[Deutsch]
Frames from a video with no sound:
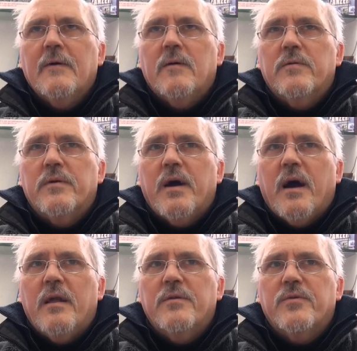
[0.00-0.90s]
und
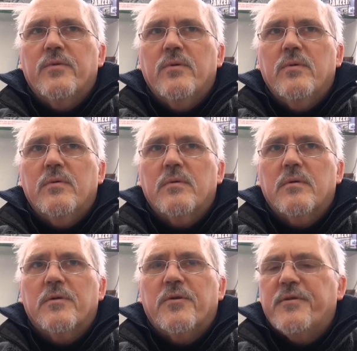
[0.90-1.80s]
Andrew
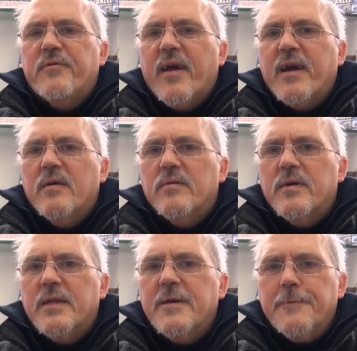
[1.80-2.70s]
Drecker, also
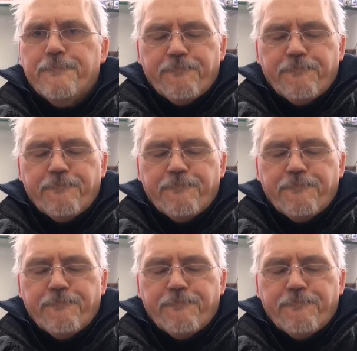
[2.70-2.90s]
ähnlich